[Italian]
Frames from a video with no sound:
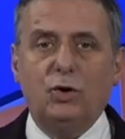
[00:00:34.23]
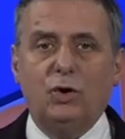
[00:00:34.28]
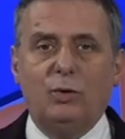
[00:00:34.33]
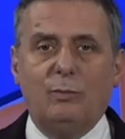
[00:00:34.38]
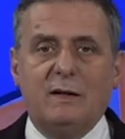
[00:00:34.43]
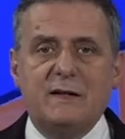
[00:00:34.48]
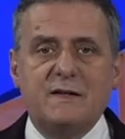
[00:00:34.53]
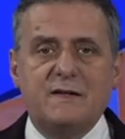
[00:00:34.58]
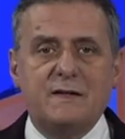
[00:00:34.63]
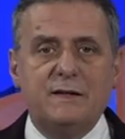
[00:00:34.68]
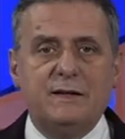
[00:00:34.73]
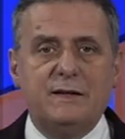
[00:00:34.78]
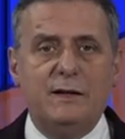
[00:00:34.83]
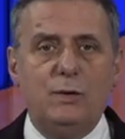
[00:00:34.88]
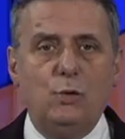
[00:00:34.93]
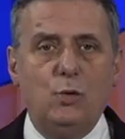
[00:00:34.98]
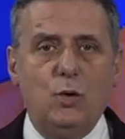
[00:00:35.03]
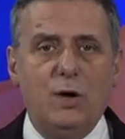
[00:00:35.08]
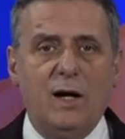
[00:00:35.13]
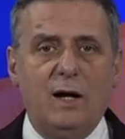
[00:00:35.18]
Thomas De
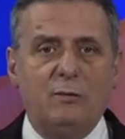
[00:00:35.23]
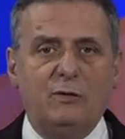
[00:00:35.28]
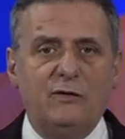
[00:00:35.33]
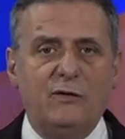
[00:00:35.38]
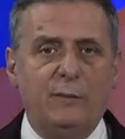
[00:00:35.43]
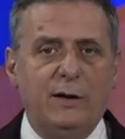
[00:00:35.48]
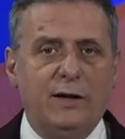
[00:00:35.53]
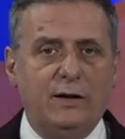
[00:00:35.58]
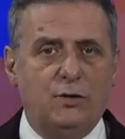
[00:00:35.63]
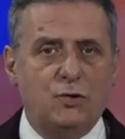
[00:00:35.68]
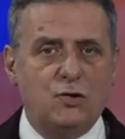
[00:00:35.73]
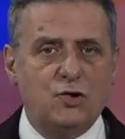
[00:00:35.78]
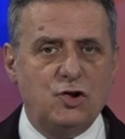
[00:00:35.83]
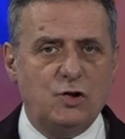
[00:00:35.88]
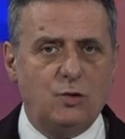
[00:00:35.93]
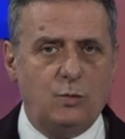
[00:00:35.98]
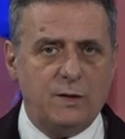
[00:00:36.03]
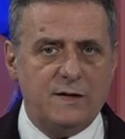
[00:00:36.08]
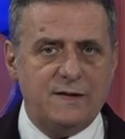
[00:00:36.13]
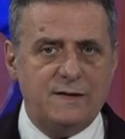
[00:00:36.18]
Luca, Movimento
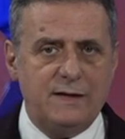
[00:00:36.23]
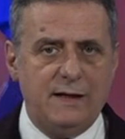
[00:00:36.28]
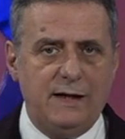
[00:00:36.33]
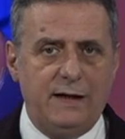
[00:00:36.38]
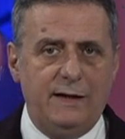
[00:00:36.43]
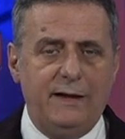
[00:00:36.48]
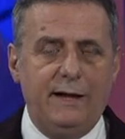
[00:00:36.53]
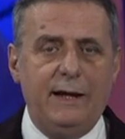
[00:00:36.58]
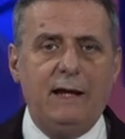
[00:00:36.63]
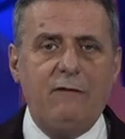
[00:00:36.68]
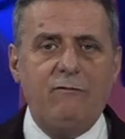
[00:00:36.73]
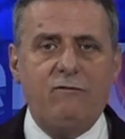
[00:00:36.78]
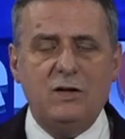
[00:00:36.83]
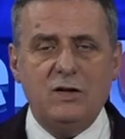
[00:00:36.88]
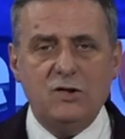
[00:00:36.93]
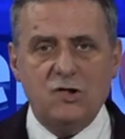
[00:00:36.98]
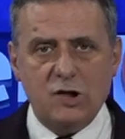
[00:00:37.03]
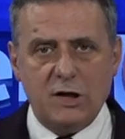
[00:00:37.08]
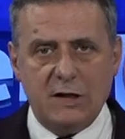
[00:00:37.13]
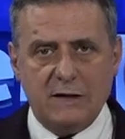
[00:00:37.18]
5 Stelle e
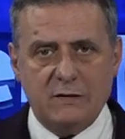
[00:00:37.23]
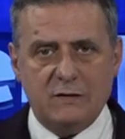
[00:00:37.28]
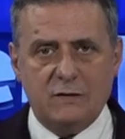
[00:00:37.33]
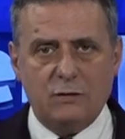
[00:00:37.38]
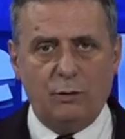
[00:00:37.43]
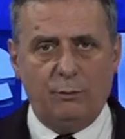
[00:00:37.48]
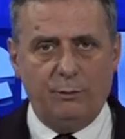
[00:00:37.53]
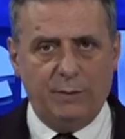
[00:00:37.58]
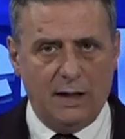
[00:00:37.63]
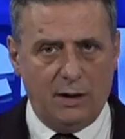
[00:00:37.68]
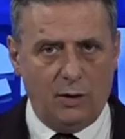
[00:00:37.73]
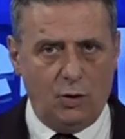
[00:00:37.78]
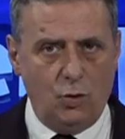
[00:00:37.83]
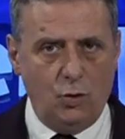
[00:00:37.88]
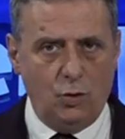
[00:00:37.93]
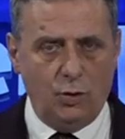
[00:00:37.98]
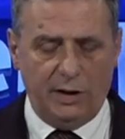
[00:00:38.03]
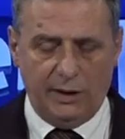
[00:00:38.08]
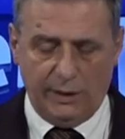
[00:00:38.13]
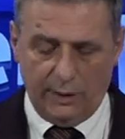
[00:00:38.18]
Vincenzo
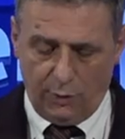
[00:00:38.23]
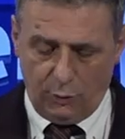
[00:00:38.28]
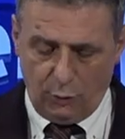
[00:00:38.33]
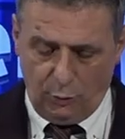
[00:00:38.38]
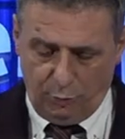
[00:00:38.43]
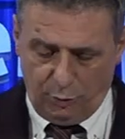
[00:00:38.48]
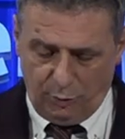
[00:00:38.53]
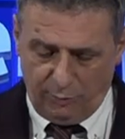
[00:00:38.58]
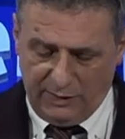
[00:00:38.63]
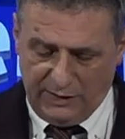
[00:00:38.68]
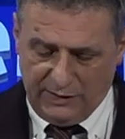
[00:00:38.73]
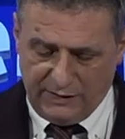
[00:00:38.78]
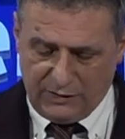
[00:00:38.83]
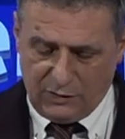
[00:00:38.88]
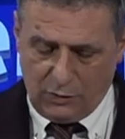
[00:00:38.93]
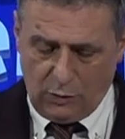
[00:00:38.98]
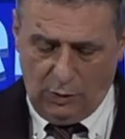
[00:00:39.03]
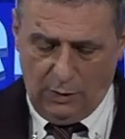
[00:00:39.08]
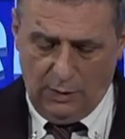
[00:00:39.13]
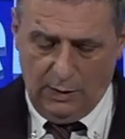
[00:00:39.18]
Bianconi del Gruppo Misto